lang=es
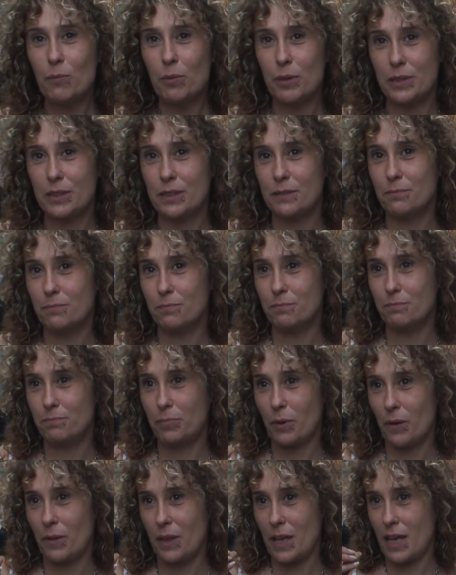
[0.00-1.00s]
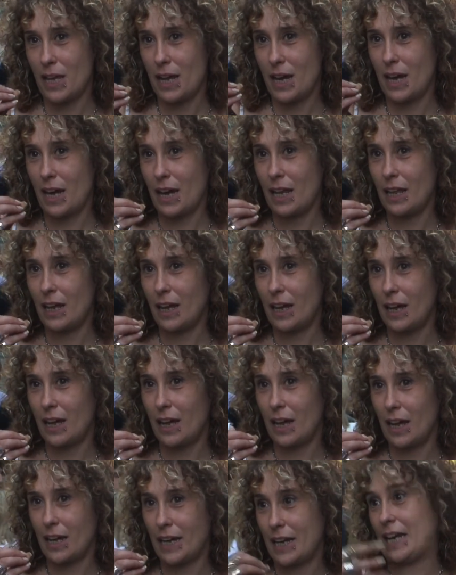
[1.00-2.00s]
pues mm, podría llegar
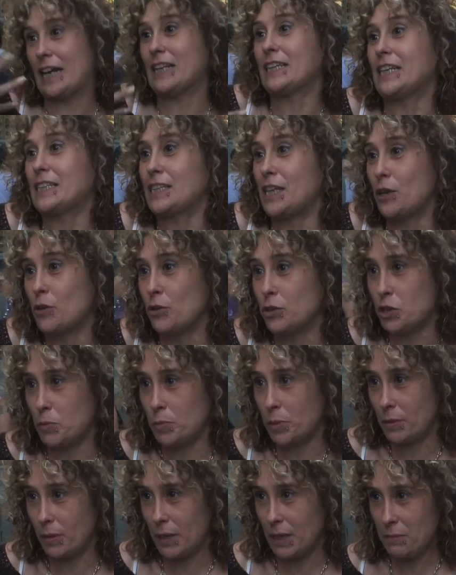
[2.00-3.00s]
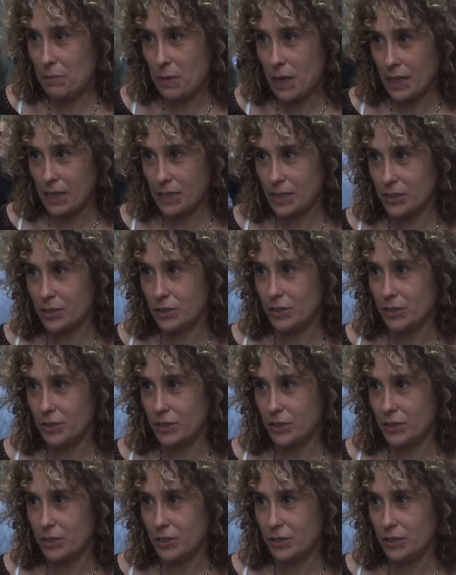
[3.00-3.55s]
a crearte hasta incluso problemas,